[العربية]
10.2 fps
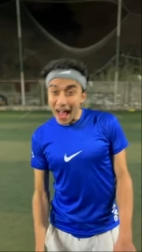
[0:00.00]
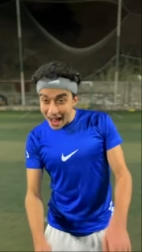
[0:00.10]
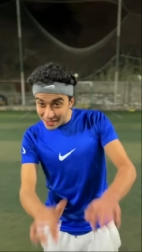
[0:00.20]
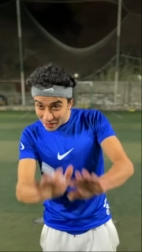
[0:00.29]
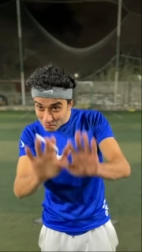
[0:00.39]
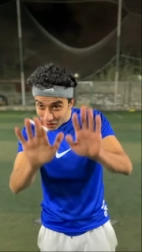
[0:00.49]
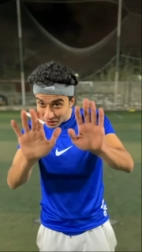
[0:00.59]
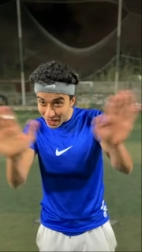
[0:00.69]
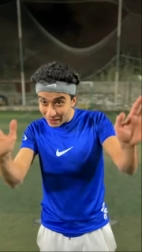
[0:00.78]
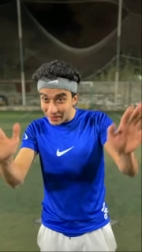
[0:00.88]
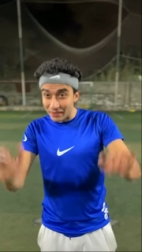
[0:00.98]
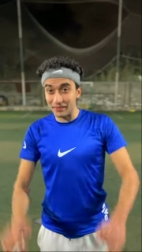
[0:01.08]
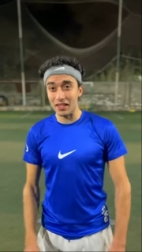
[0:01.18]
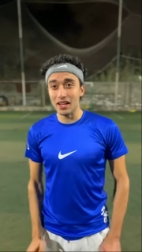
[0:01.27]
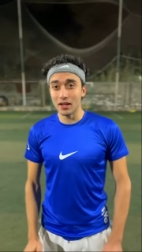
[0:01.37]
احسن ما طلعت
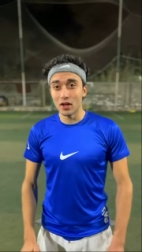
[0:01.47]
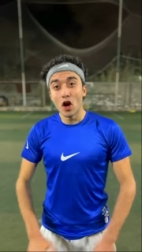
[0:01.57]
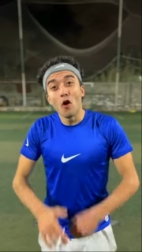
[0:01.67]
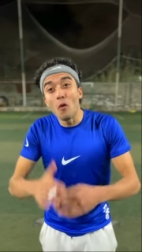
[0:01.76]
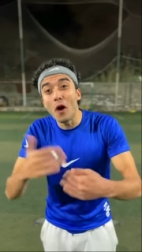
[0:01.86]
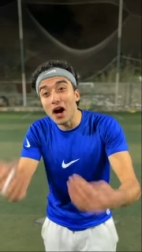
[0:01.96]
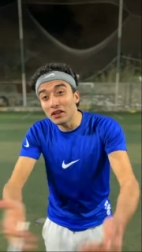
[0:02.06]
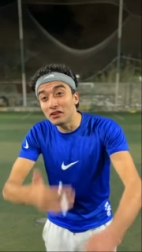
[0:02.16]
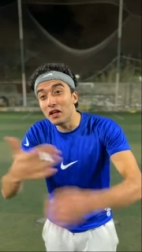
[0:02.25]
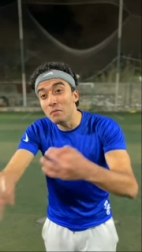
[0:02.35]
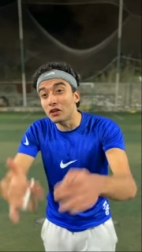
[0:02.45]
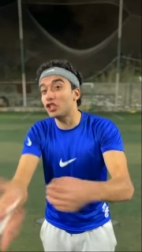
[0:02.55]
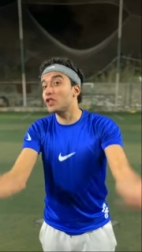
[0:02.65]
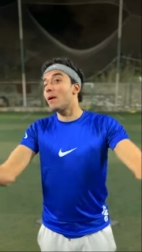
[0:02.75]
التيه وقضي الماتش